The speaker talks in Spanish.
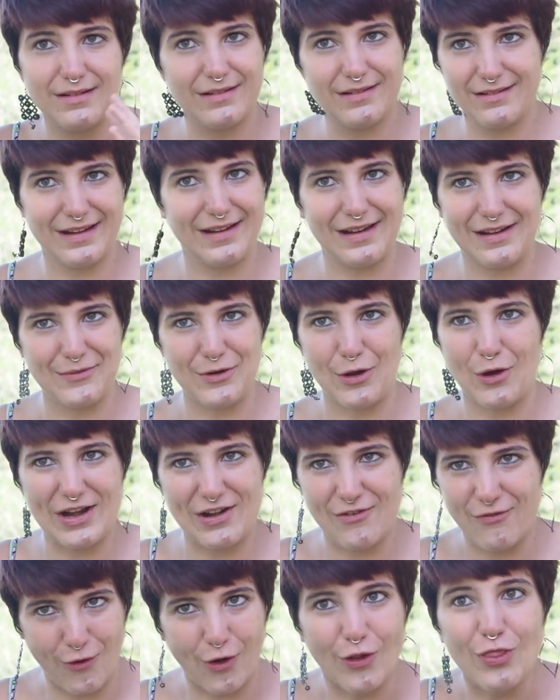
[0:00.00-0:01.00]
¿no?
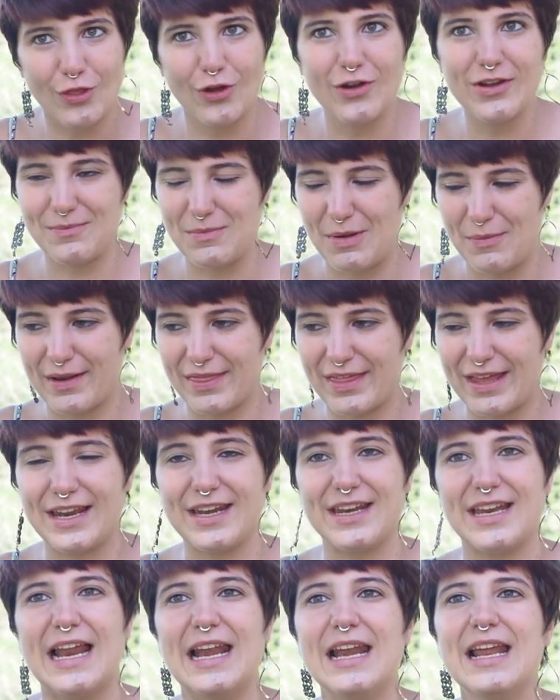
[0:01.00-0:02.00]
el fondo y me parece
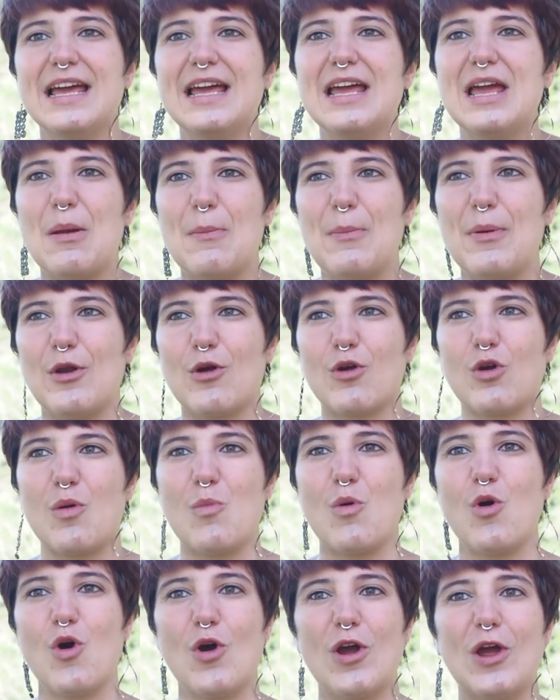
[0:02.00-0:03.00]
genial, pero
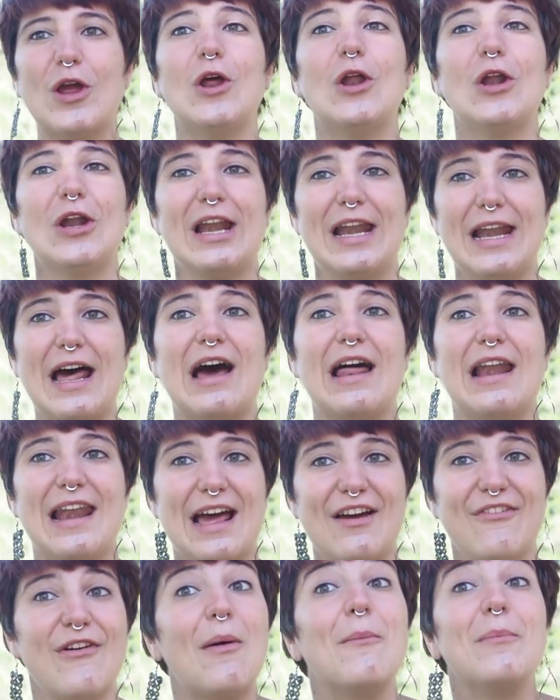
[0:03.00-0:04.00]
como
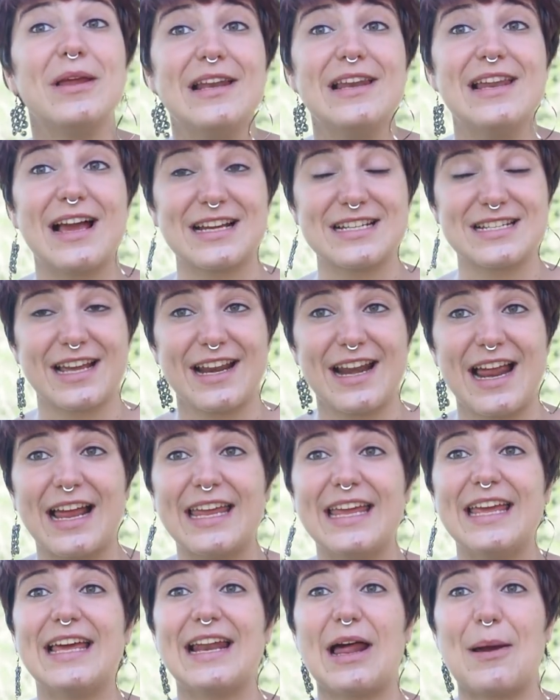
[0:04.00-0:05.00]
la, familia que se crea
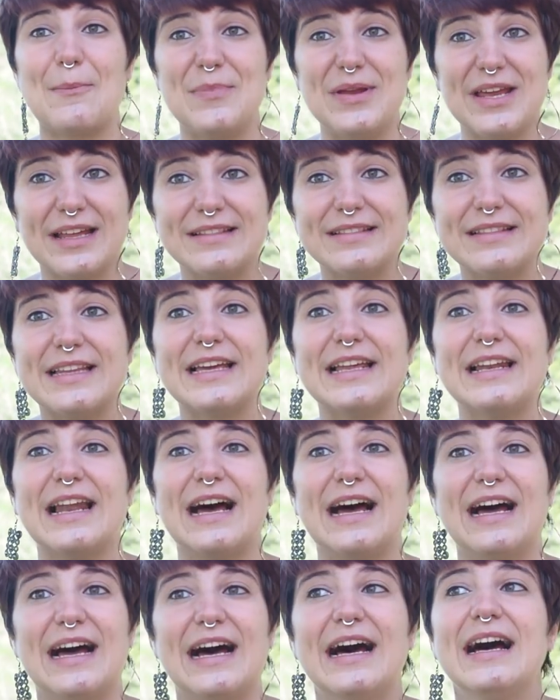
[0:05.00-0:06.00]
aquí, el ambiente,
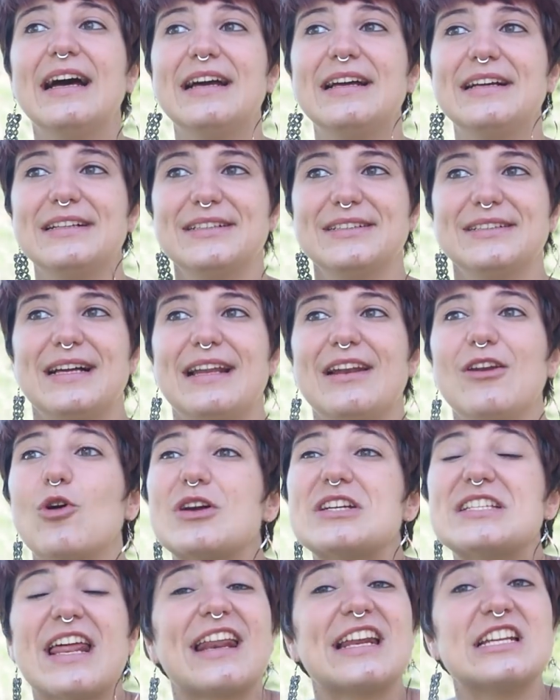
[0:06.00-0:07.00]
la,
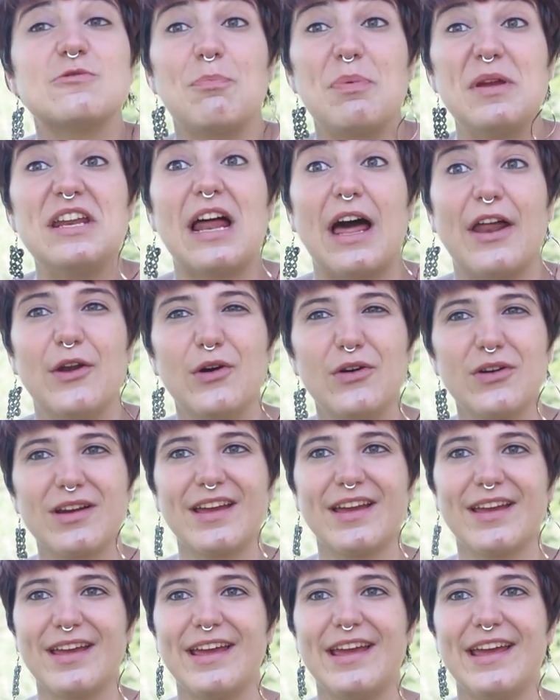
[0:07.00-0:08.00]
lo que se respira, ¿no?
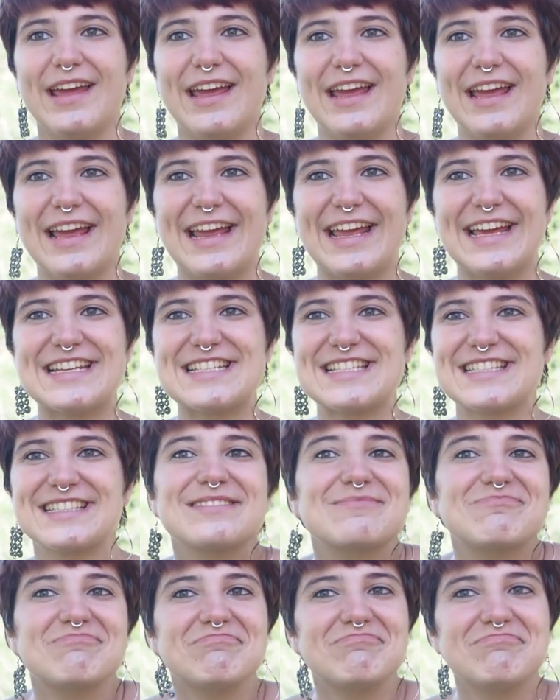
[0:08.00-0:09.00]
que,
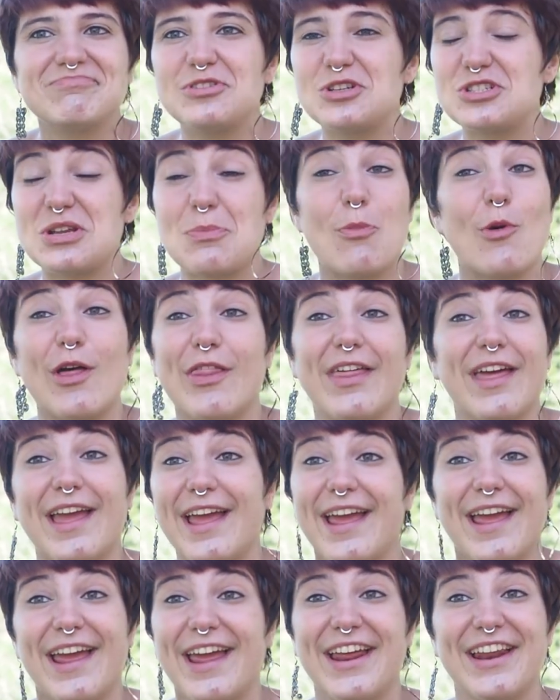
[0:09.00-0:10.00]
es no se
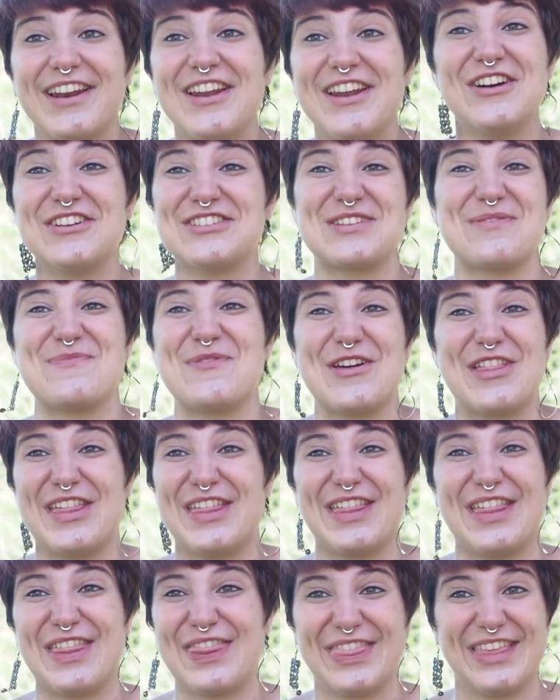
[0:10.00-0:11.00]
puede, no se
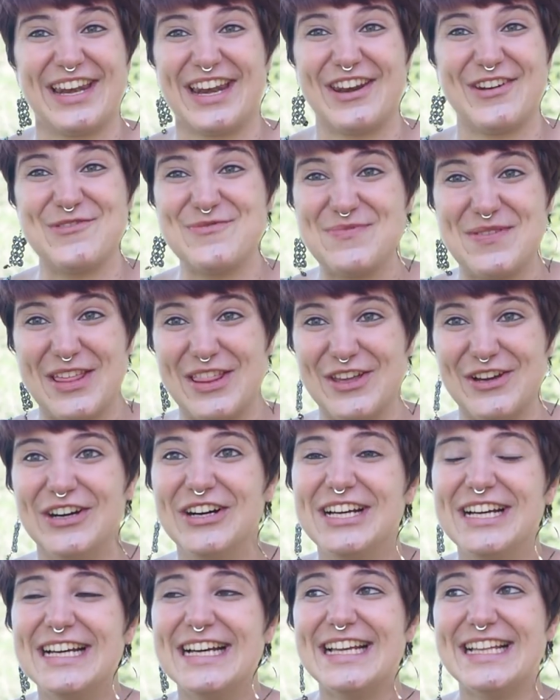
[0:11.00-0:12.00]
puede decir en un vídeo,
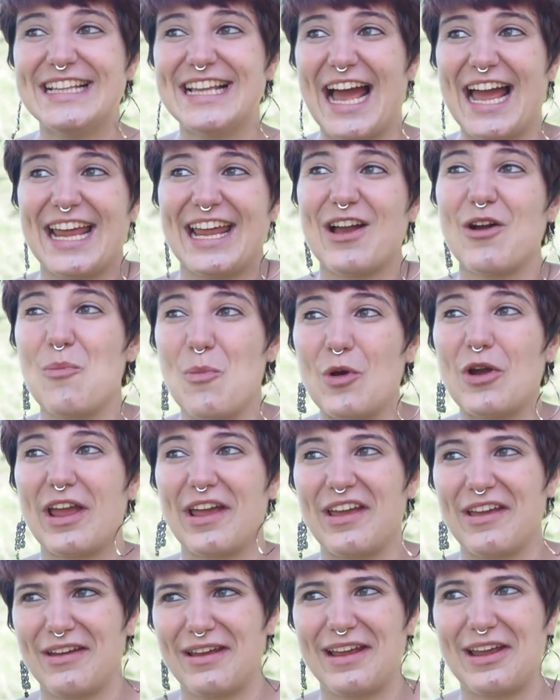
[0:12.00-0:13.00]
hay que como
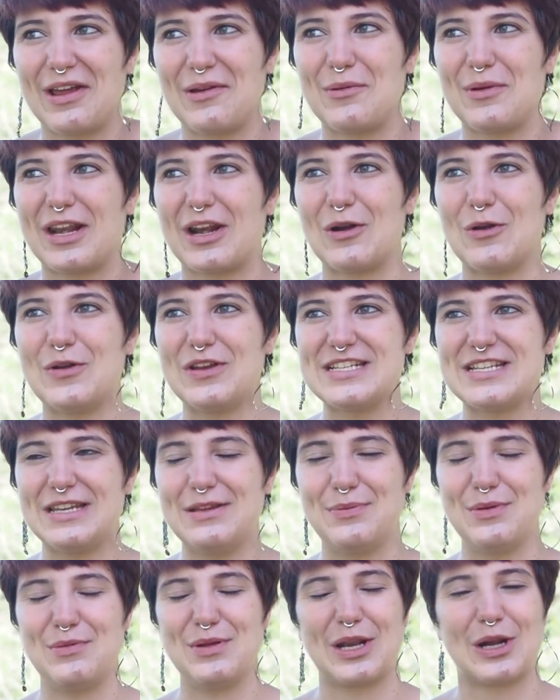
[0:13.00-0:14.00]
que, verlo y
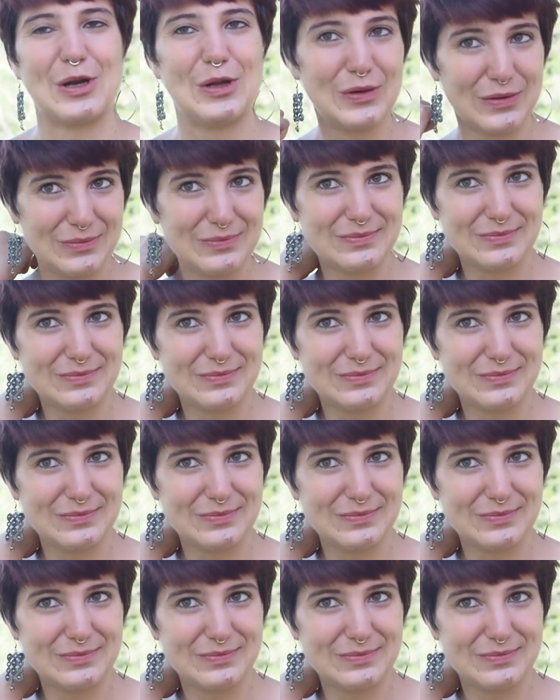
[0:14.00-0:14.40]
vivirlo.